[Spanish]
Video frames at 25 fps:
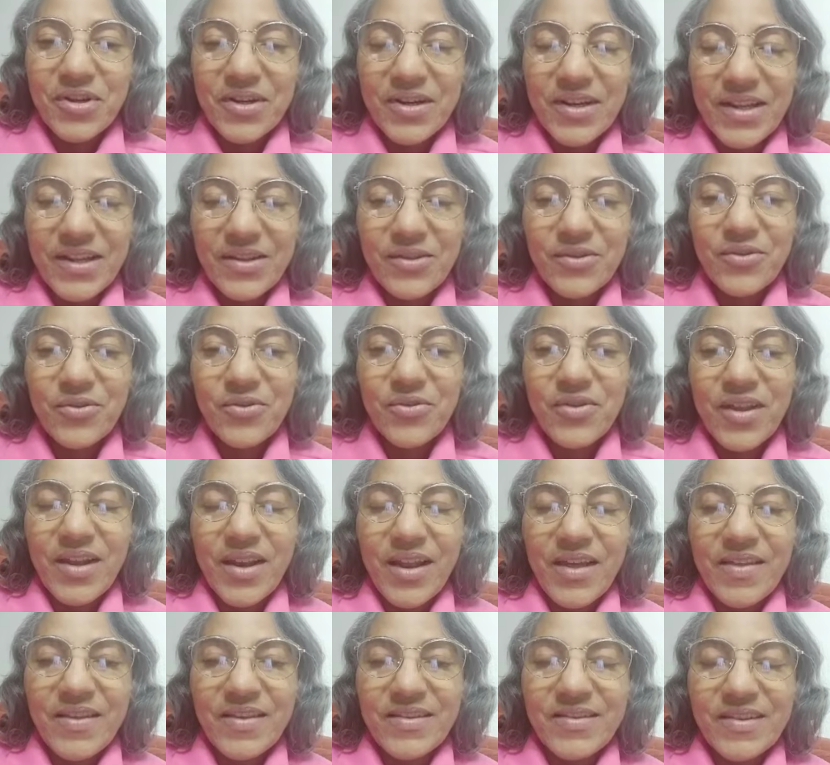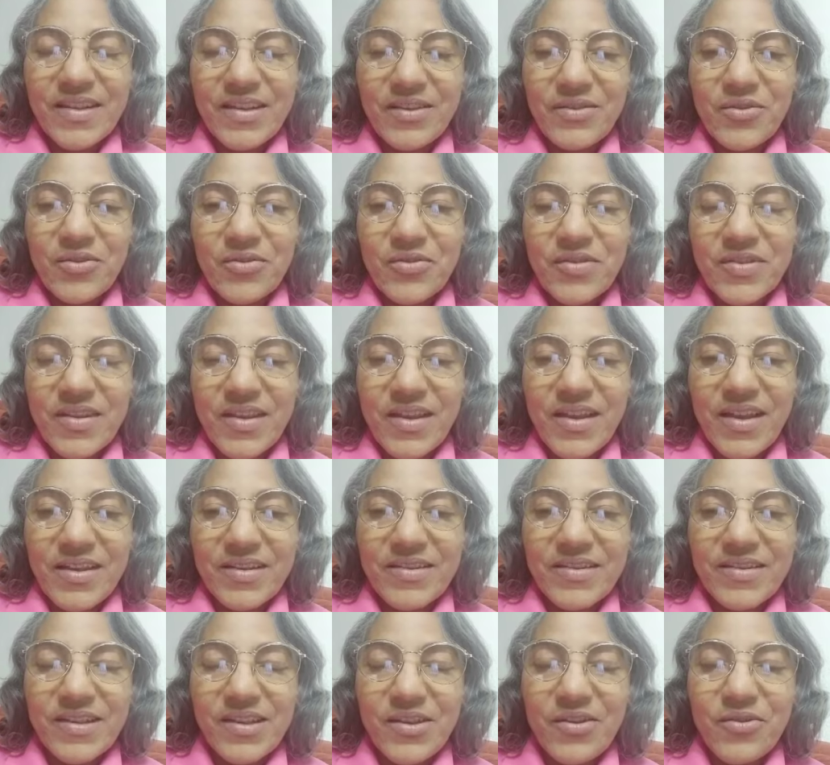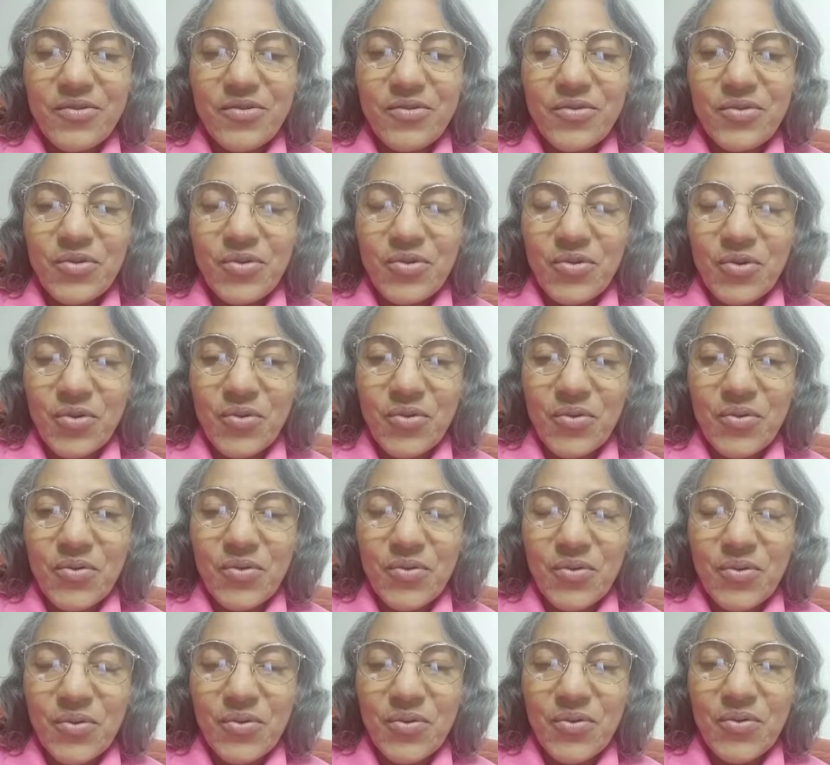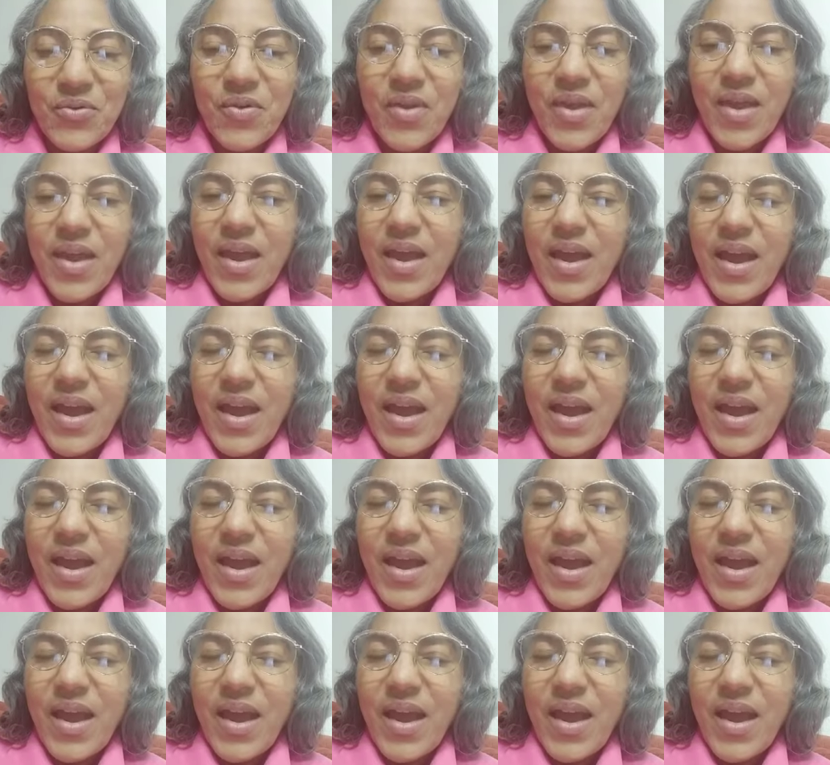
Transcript: reto de la desintoxicación todo crudo.